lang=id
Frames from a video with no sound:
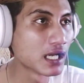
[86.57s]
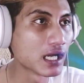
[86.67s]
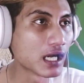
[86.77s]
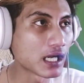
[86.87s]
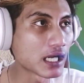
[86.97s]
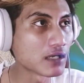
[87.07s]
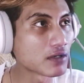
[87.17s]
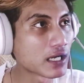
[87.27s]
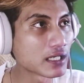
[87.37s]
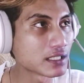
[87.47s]
uh, kalau
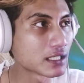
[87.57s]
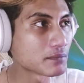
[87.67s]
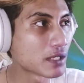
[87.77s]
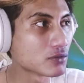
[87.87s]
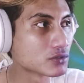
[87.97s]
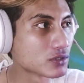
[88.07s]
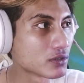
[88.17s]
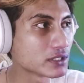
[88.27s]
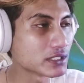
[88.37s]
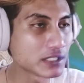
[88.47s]
kalian mau
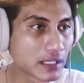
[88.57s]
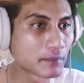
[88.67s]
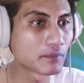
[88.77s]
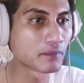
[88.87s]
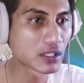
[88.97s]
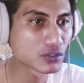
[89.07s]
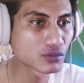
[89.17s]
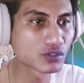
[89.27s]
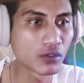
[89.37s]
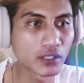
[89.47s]
join ya masuk
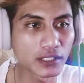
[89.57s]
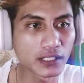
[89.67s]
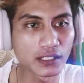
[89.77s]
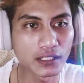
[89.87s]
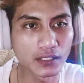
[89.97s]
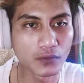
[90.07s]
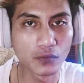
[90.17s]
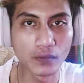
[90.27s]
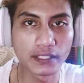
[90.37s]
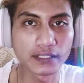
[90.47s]
join ke
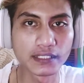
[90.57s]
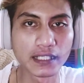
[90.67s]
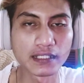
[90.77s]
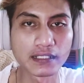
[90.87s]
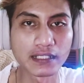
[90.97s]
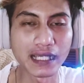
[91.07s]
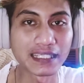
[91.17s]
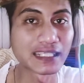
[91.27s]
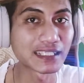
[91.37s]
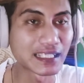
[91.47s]
guild yang
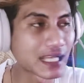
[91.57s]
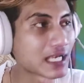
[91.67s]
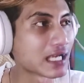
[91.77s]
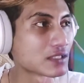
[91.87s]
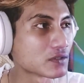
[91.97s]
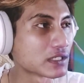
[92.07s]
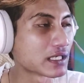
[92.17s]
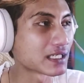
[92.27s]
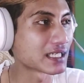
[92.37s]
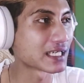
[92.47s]
kalian kenal atau
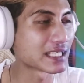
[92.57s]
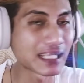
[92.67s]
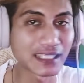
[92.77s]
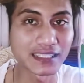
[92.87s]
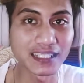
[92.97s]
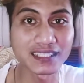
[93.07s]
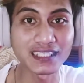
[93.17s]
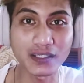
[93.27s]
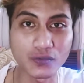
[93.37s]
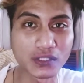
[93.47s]
yang kelihatannya
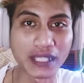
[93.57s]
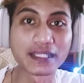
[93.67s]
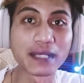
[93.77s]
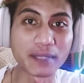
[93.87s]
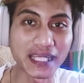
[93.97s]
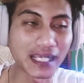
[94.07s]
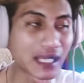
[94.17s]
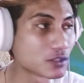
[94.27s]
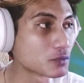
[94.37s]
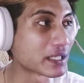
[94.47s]
seru dan
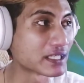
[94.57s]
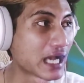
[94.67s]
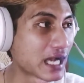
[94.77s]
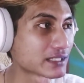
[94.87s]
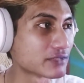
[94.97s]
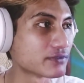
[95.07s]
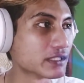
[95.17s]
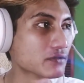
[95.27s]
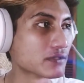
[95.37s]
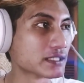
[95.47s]
mereka itu pada aktif
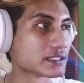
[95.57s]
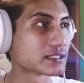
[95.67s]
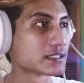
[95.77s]
gitu guys